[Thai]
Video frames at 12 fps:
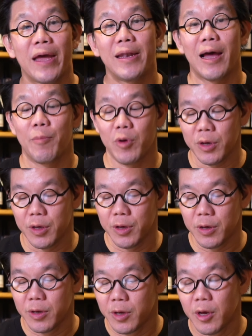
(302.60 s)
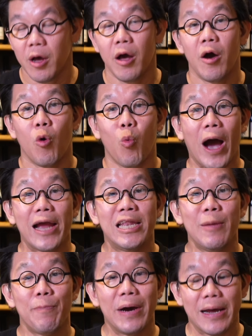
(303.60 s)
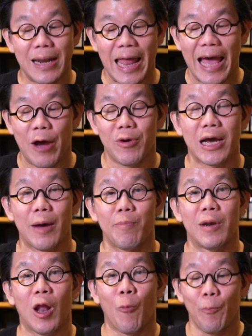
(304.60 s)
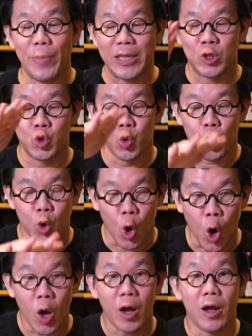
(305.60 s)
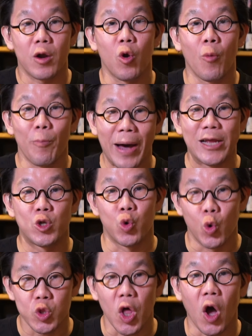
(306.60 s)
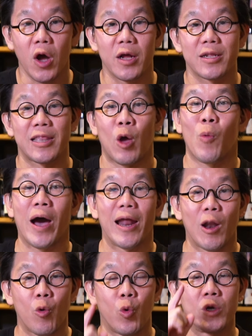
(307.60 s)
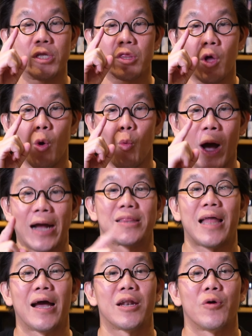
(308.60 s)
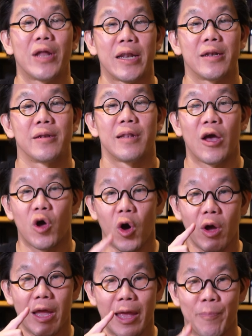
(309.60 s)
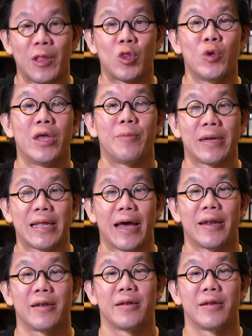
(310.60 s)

แนะนำก็คือไวน์ที่เปิดแล้วนะครับ เราปิดจุกค็อกลงไปถูกต้อง แต่ว่าเราควรจะต้องวางตั้งเท่านั้น แล้วก็เก็บในตู้เย็นเหมือนกัน